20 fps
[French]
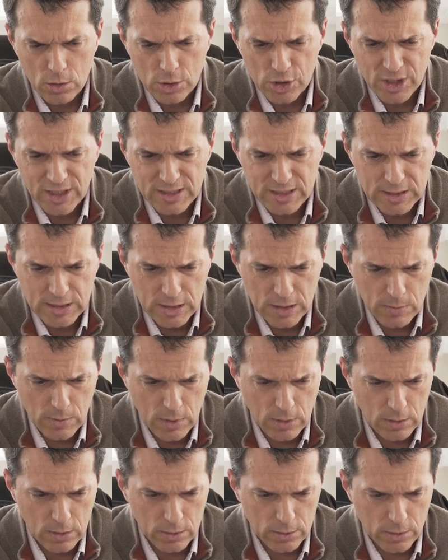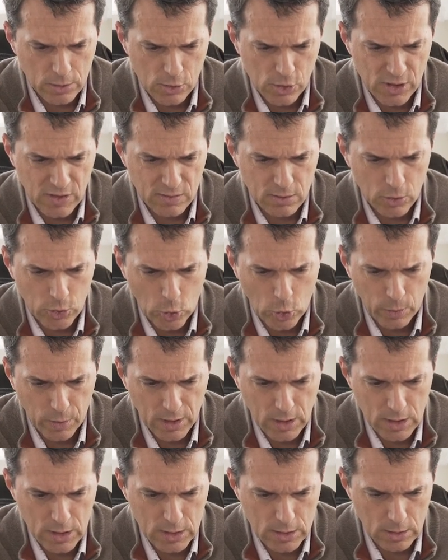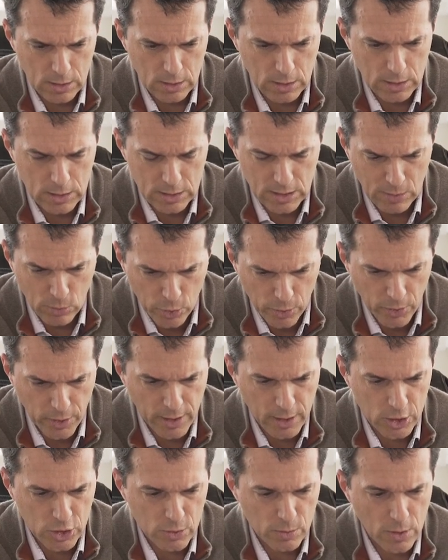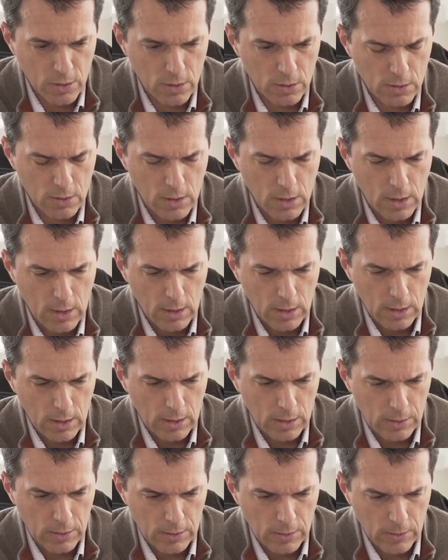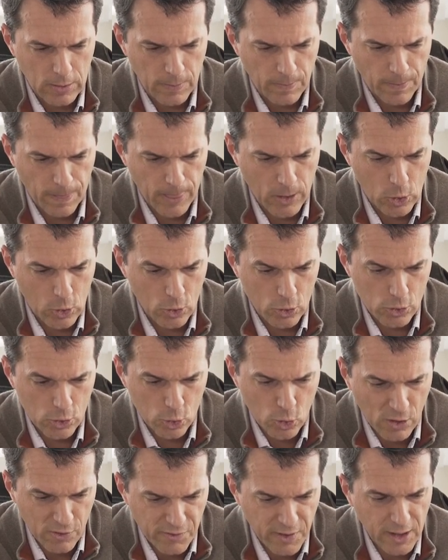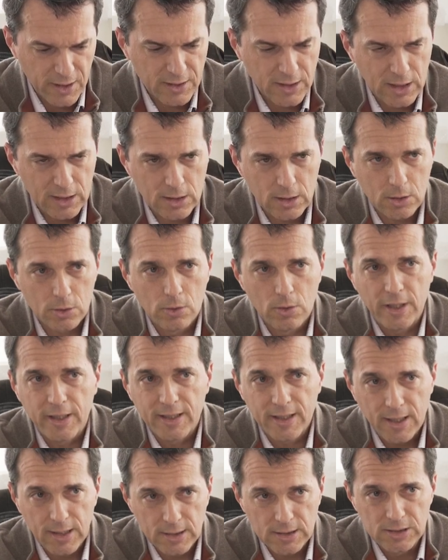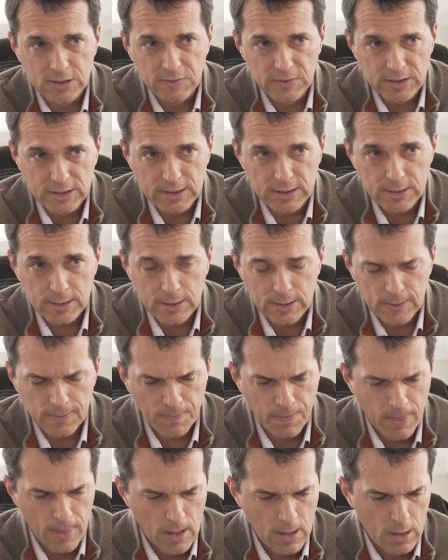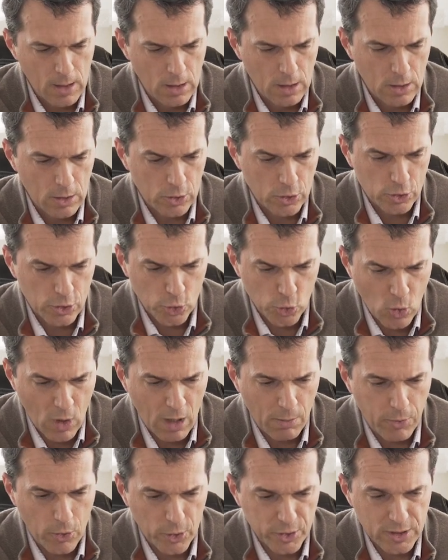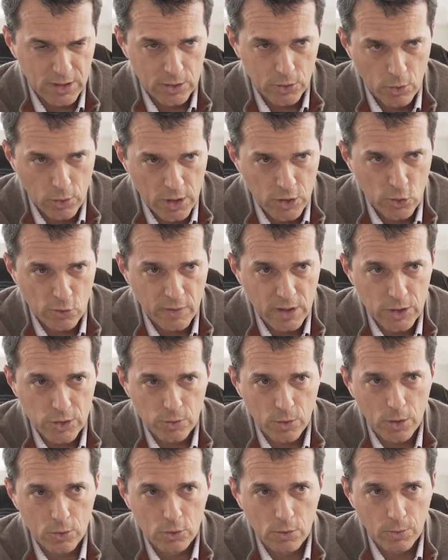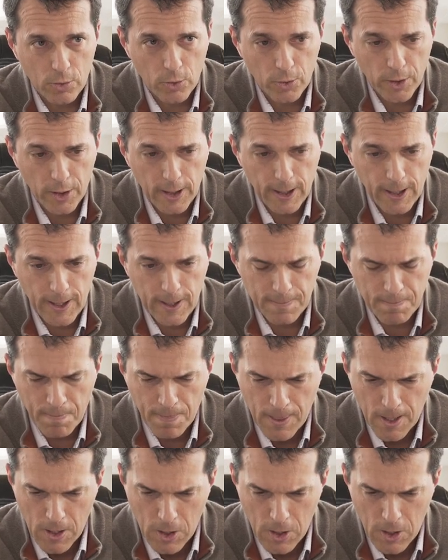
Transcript: J'estime, en tant que chef d'entreprise, et c'est mon engagement, euh, que je dois faire naître de la créativité, je dois apporter de l'innovation et du progrès